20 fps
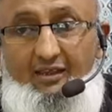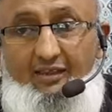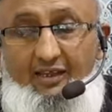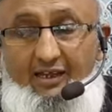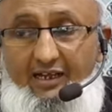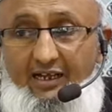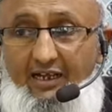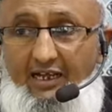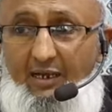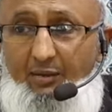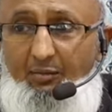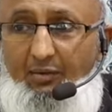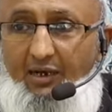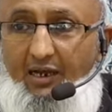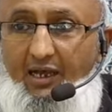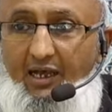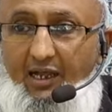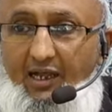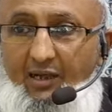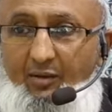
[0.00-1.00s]
இதற்கெல்லாம்
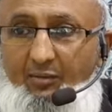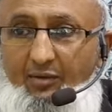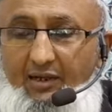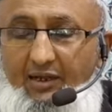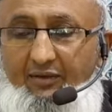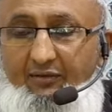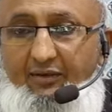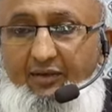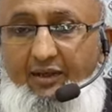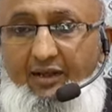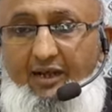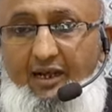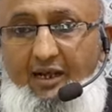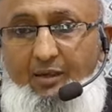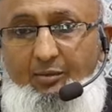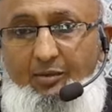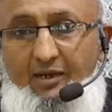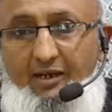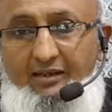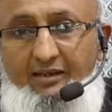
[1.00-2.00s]
காரணம்
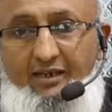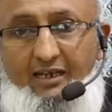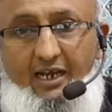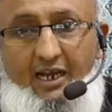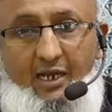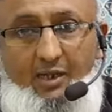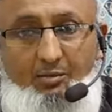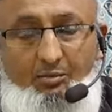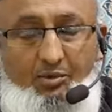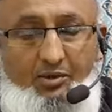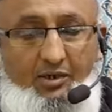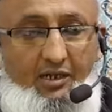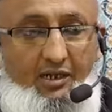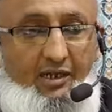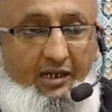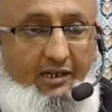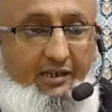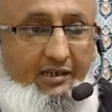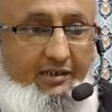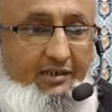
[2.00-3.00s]
என்னவென்றால் நம்மிடத்தில் அன்பு
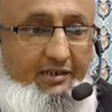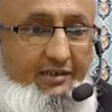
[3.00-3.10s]
இல்லை